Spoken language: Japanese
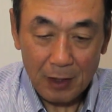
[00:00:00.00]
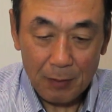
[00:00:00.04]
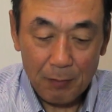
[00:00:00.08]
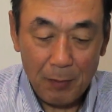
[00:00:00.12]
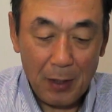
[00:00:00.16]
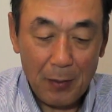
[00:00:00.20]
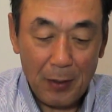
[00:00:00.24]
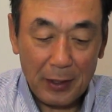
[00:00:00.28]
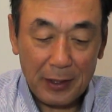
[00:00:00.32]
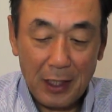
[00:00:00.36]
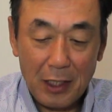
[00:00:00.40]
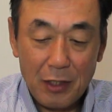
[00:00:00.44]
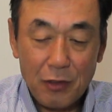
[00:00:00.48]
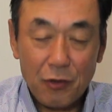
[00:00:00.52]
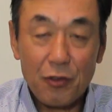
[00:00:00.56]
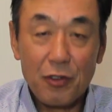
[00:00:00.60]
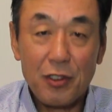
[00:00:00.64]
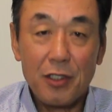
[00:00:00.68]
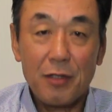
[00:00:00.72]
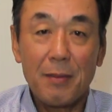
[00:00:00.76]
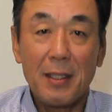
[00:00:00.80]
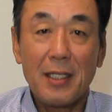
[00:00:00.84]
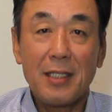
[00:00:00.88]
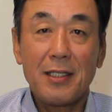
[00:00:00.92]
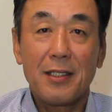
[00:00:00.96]
まあ私と
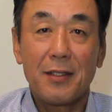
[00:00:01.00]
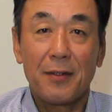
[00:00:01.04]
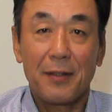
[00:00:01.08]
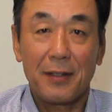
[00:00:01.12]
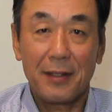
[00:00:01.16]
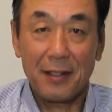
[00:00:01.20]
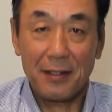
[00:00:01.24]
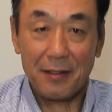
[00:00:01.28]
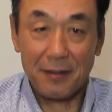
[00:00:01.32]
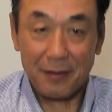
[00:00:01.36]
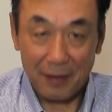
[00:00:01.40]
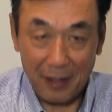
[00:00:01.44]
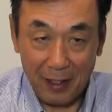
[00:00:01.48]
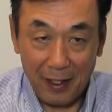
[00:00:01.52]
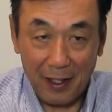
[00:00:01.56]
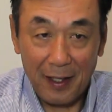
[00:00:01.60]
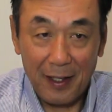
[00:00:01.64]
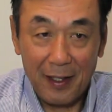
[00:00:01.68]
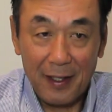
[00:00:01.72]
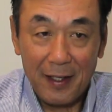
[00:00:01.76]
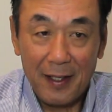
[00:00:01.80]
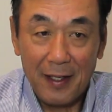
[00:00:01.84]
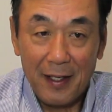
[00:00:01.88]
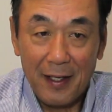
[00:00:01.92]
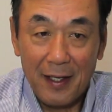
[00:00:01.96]
しましてはですね
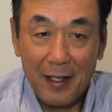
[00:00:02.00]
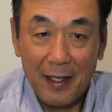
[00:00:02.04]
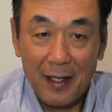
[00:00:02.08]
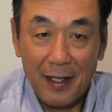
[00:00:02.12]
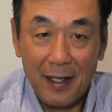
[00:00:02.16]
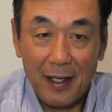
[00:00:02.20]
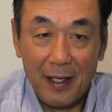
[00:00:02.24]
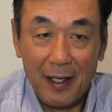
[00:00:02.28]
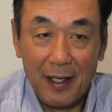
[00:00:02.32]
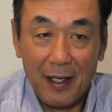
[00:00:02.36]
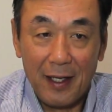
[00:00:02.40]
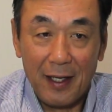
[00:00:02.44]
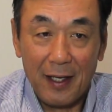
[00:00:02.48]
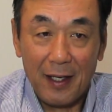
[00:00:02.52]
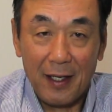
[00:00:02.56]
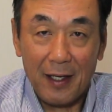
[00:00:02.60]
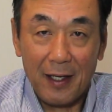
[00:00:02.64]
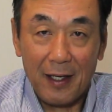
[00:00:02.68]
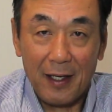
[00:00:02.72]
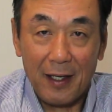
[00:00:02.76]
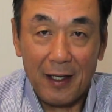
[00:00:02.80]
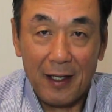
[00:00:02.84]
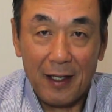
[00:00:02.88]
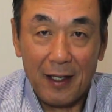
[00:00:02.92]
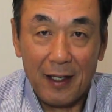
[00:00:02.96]

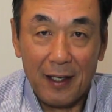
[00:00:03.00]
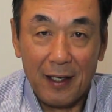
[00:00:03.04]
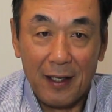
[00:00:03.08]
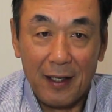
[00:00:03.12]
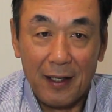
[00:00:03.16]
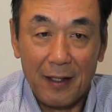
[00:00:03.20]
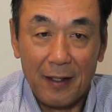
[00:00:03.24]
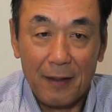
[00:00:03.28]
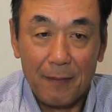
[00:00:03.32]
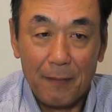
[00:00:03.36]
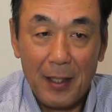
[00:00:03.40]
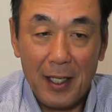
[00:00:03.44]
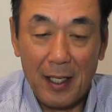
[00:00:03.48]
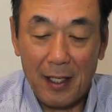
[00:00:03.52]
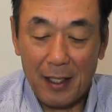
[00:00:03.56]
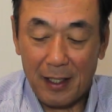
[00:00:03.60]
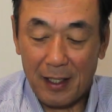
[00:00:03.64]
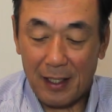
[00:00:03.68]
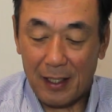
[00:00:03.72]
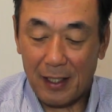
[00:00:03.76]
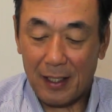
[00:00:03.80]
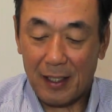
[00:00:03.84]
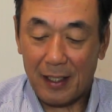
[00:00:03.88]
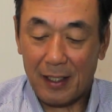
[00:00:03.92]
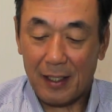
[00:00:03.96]
えー、ま
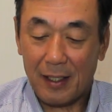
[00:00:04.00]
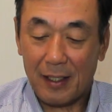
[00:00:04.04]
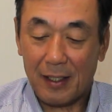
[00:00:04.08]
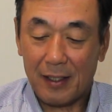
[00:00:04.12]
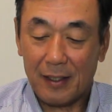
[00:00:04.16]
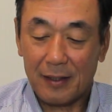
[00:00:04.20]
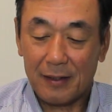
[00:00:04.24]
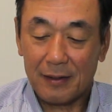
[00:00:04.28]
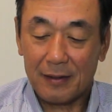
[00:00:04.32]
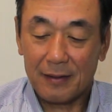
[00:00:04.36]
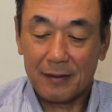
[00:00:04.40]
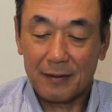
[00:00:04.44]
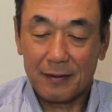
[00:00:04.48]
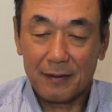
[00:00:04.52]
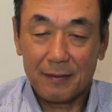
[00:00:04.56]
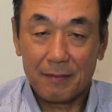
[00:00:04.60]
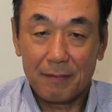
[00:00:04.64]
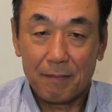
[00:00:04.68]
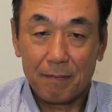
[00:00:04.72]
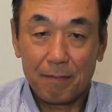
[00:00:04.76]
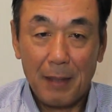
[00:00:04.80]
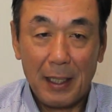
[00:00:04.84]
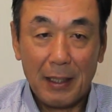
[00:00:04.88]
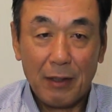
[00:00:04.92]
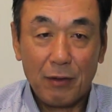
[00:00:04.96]
あ
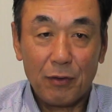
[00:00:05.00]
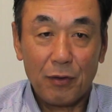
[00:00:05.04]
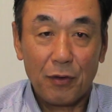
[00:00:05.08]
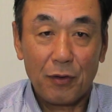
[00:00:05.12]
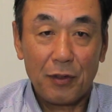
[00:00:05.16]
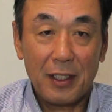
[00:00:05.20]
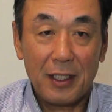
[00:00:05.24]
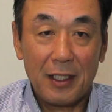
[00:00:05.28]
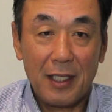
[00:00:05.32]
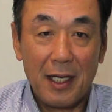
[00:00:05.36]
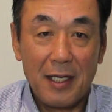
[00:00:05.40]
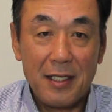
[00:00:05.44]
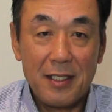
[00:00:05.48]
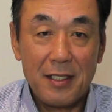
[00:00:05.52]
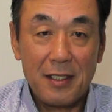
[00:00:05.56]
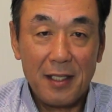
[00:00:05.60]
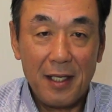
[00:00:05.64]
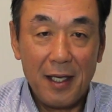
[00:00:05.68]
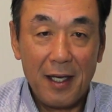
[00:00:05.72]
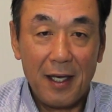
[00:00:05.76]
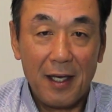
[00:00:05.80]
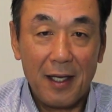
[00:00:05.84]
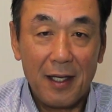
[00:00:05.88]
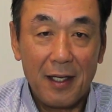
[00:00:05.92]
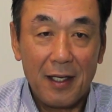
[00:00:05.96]
バットに対し
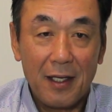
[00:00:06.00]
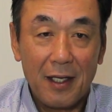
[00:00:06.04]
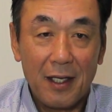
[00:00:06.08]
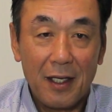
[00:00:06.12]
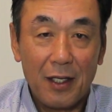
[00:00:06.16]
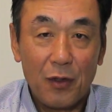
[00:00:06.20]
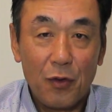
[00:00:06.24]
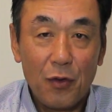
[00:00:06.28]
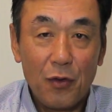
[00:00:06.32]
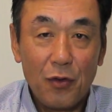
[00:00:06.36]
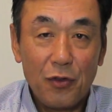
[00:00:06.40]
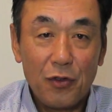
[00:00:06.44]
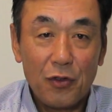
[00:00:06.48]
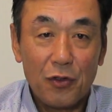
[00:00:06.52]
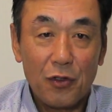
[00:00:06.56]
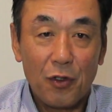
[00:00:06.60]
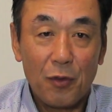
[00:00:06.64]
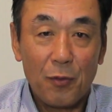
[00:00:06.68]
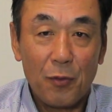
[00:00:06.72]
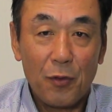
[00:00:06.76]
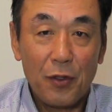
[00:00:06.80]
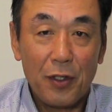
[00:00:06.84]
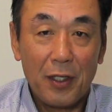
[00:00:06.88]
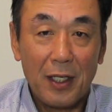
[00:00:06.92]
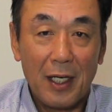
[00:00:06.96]
てどういう
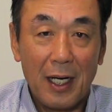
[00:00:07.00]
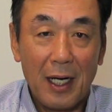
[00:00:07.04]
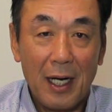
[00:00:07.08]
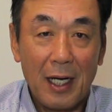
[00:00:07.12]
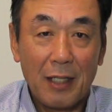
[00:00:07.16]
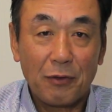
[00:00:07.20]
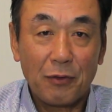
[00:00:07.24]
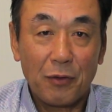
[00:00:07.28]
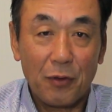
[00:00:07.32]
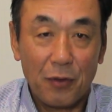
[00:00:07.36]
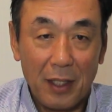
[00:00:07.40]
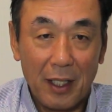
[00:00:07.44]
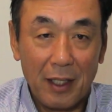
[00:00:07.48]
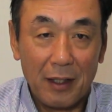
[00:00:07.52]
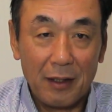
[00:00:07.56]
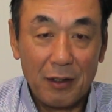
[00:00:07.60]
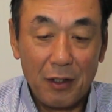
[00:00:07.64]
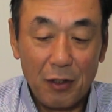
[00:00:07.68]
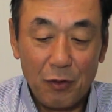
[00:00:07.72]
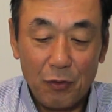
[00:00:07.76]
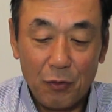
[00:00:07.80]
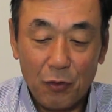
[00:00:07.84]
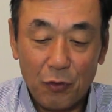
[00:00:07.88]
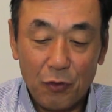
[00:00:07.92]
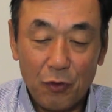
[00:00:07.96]
思いがあるのかっ
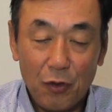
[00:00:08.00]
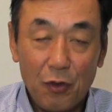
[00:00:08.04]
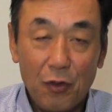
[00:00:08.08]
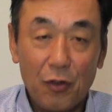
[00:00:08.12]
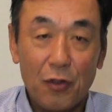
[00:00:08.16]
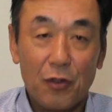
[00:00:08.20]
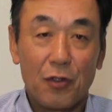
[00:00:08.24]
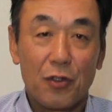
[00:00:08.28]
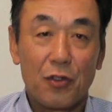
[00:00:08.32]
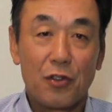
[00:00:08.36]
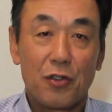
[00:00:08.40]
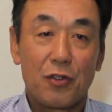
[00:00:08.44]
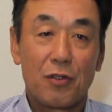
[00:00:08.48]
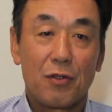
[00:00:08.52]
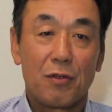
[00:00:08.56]
ていうことを